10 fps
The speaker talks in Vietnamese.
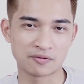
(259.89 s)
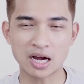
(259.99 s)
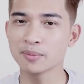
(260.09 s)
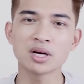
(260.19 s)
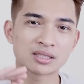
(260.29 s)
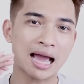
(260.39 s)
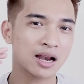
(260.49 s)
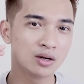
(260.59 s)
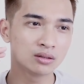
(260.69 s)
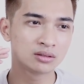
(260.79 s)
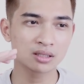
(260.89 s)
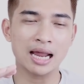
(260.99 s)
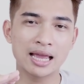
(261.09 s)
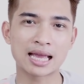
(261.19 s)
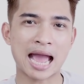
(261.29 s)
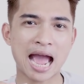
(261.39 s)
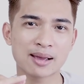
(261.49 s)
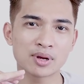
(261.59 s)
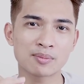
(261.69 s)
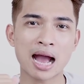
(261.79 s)
và cái mức giá trước đây
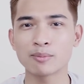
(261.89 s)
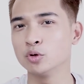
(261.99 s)
23